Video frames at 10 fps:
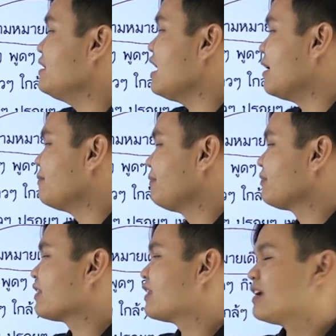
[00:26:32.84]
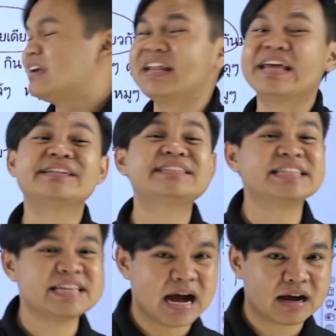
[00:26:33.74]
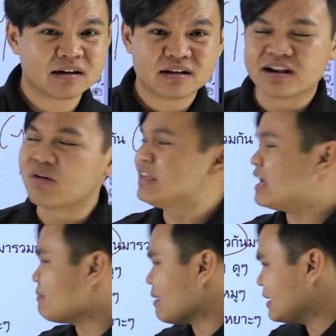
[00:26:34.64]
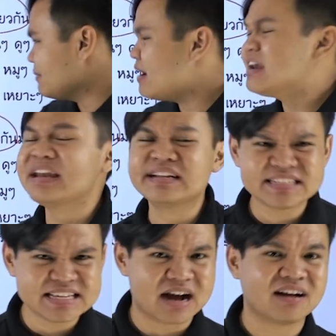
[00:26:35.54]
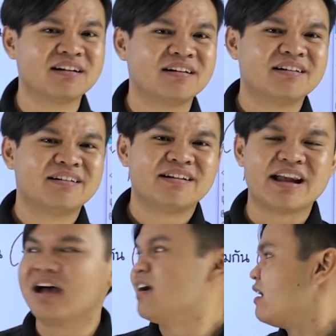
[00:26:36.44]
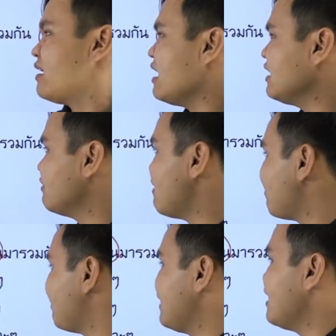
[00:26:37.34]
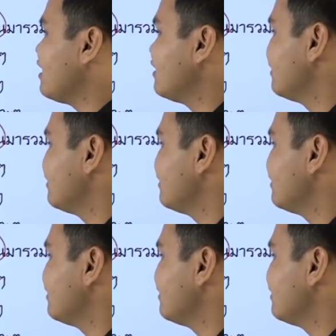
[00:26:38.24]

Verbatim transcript: เพื่อเน้นเสียงเราเขียนแบบนี้เพื่อเน้นเสียงนะถ้าเกิดว่าเป็นเนี่ย